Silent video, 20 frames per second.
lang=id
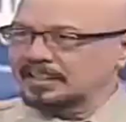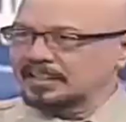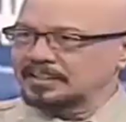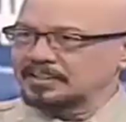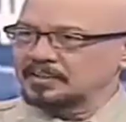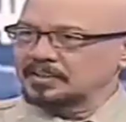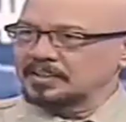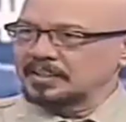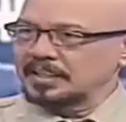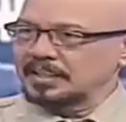
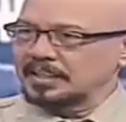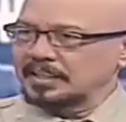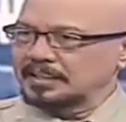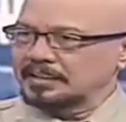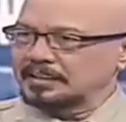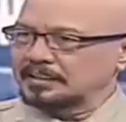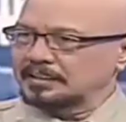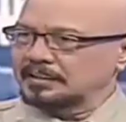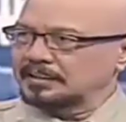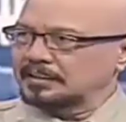disandra
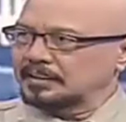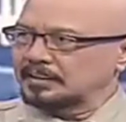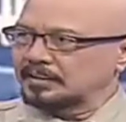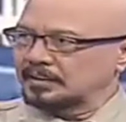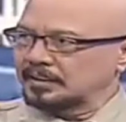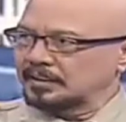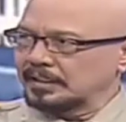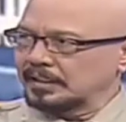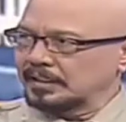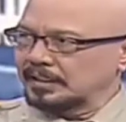juga
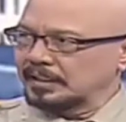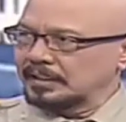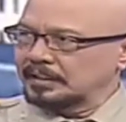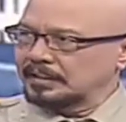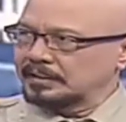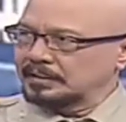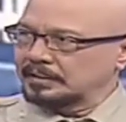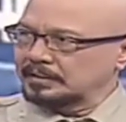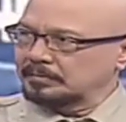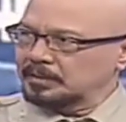
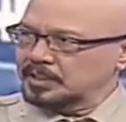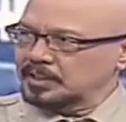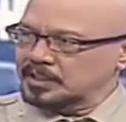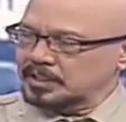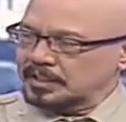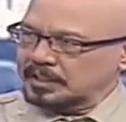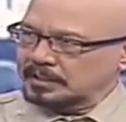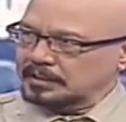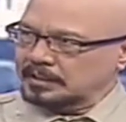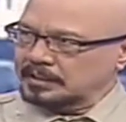oleh
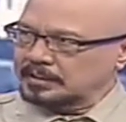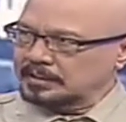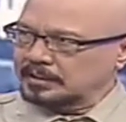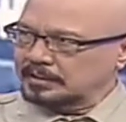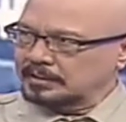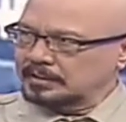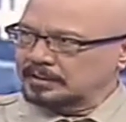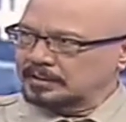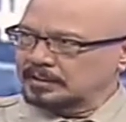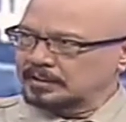masyarakat
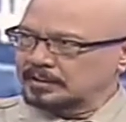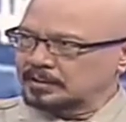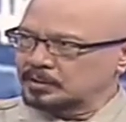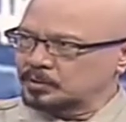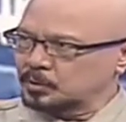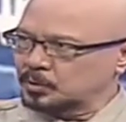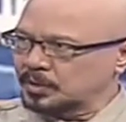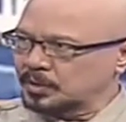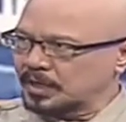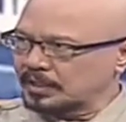adat di
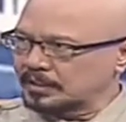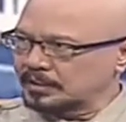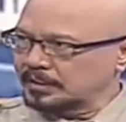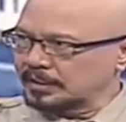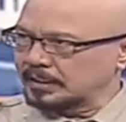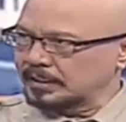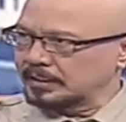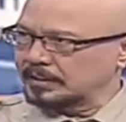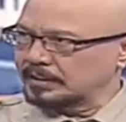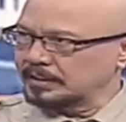
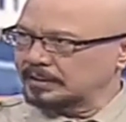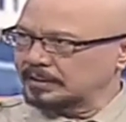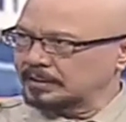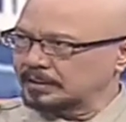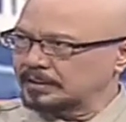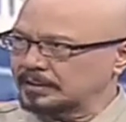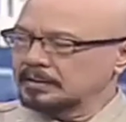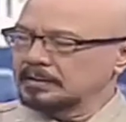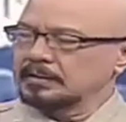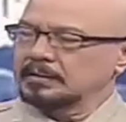Sumedani ya.
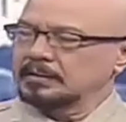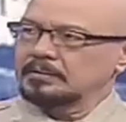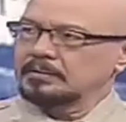Iya.